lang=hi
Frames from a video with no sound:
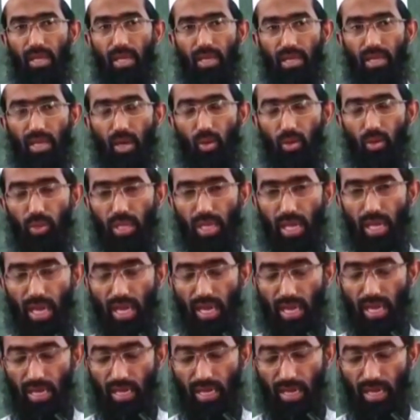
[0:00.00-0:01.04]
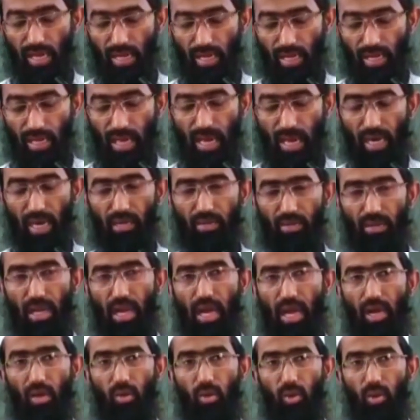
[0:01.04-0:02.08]
नीयत ये होती है कि अगर
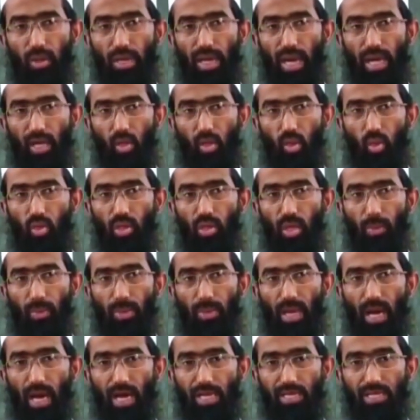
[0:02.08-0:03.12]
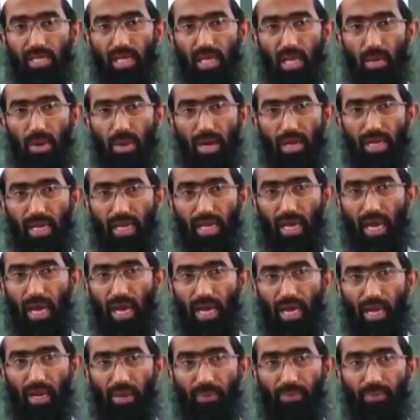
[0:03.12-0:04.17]
तलाक हो गया तो ख़ुद अपने हाथ से कमा के
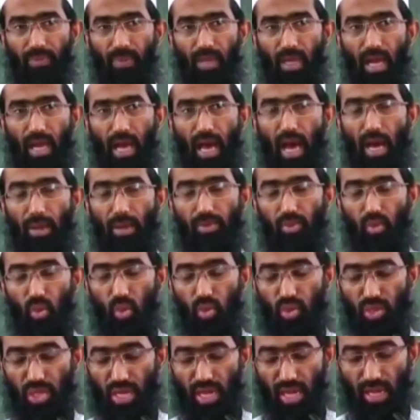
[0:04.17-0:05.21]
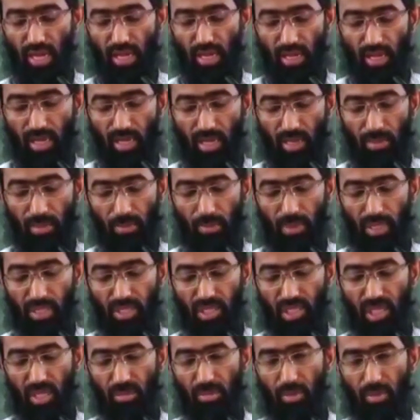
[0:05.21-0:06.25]
खाए आप सोचिए
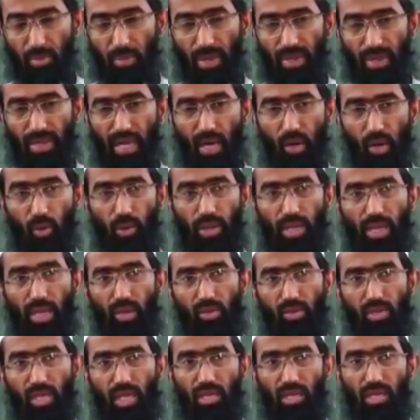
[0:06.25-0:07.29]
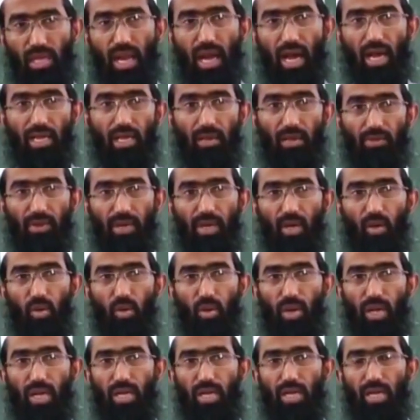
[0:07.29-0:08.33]
बच्ची अभी पैदा हुई है उसकी तलाक की फ़िक्र
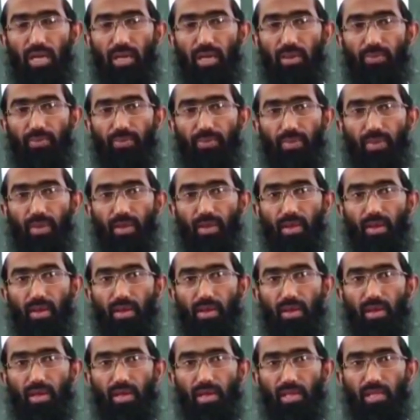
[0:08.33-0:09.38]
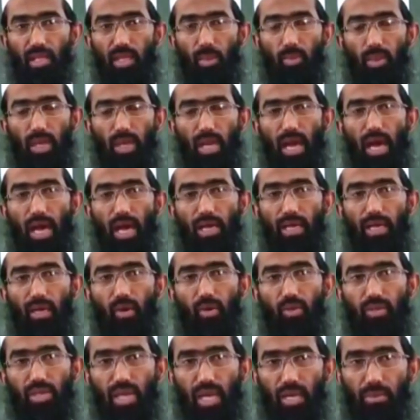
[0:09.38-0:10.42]
हो रही है जब तलाक ही
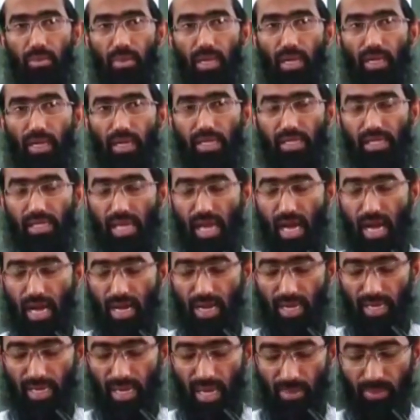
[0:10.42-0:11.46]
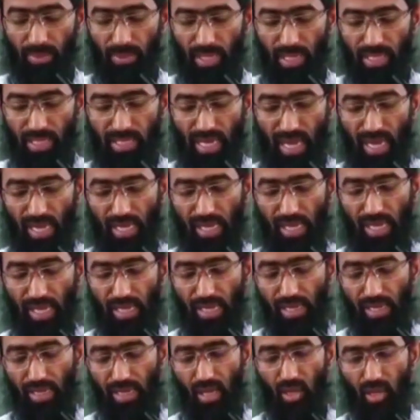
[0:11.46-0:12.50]
को जहन में रख के सारे काम किए
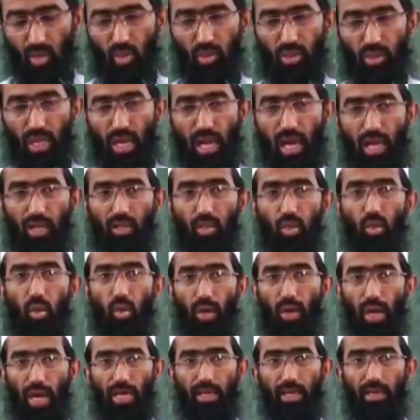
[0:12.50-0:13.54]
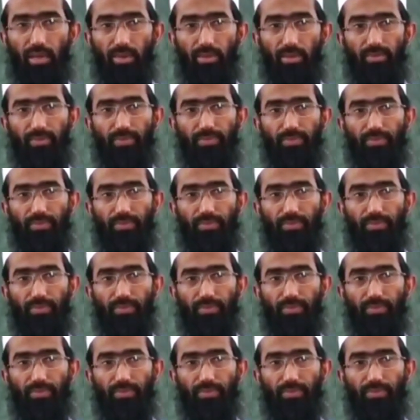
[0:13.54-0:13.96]
जाएंगे तो तलाक तो होगा ही